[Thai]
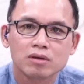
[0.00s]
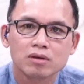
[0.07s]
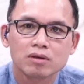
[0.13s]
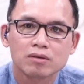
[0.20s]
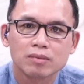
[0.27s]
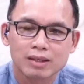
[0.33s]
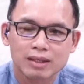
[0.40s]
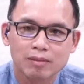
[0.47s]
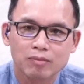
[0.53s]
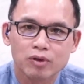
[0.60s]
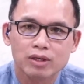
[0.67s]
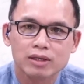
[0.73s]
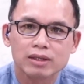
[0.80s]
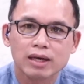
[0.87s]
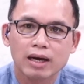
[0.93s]
พระธรรมบท
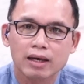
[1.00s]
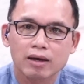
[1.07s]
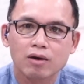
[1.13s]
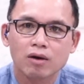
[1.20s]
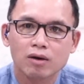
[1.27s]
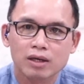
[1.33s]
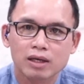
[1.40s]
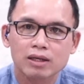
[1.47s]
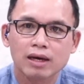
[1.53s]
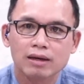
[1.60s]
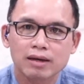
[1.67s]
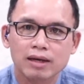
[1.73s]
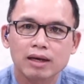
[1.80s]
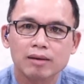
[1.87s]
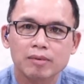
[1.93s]
นี้จะให้ข้อคิดอะไร
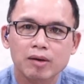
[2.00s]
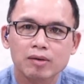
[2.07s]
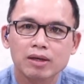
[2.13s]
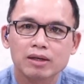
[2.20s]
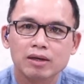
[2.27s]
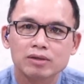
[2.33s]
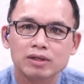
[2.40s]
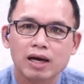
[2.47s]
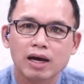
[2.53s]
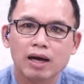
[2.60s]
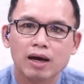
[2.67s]
กับเราและเราจะ